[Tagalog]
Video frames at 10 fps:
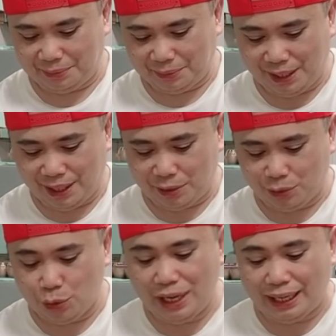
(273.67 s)
Wow,
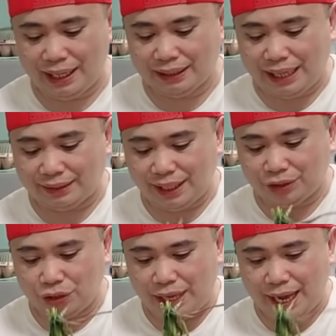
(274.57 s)
kulang lang ata
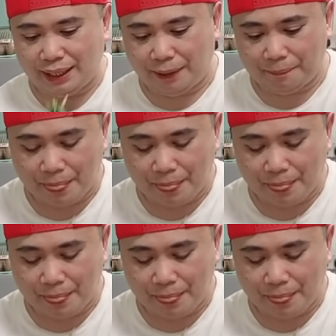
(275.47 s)
ito kanin.